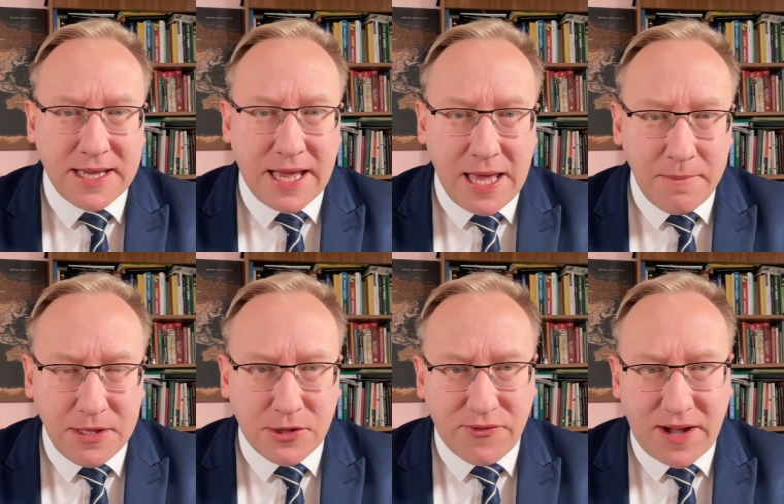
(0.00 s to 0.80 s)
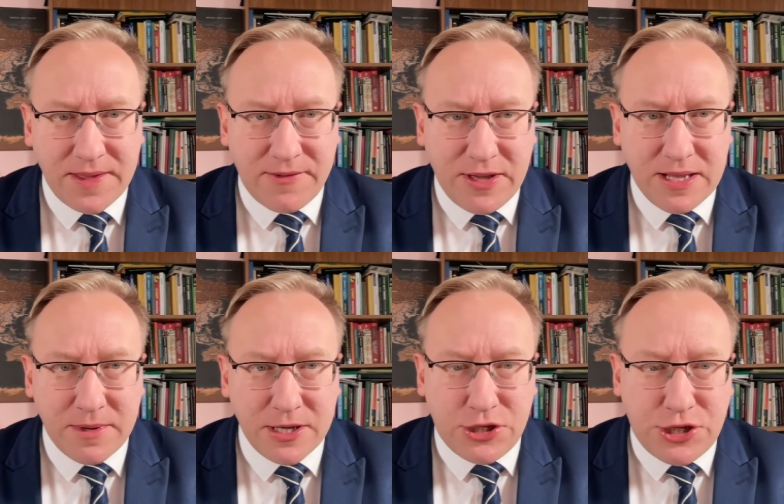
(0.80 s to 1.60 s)
emitowany film
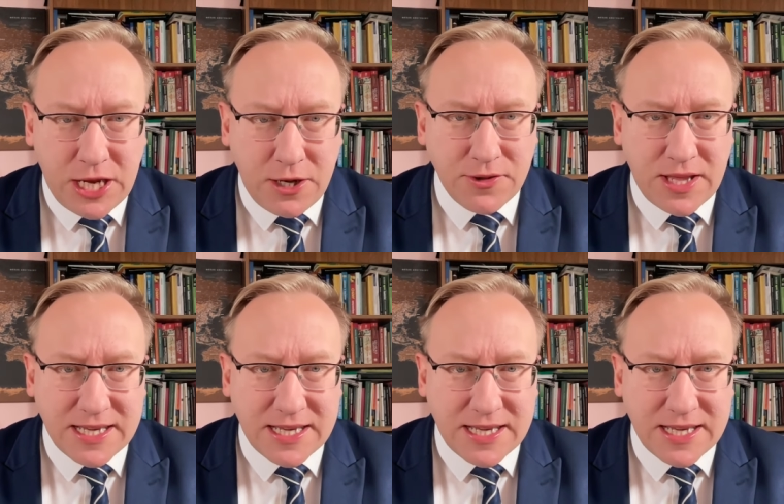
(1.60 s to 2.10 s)
Zielona